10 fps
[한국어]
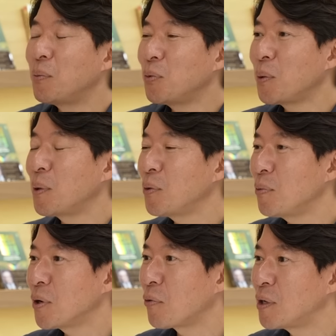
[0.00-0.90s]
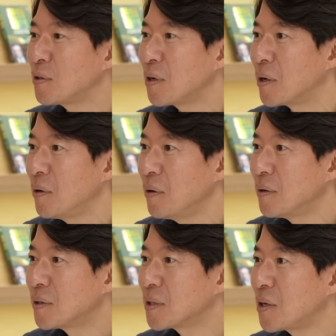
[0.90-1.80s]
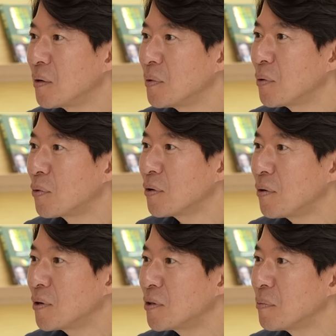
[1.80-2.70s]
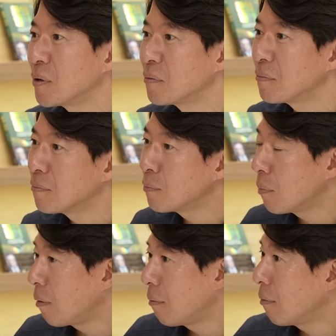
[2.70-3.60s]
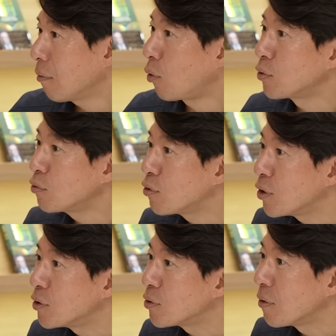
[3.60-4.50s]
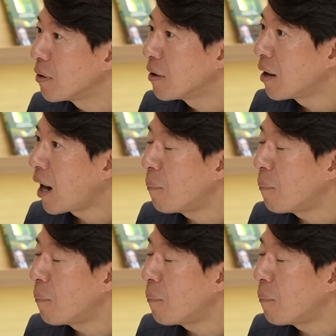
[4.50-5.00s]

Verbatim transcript: 매도, 도 물량이 왜 증가해요? 집값이 오를 것 같으면 걷어들여야죠. 네.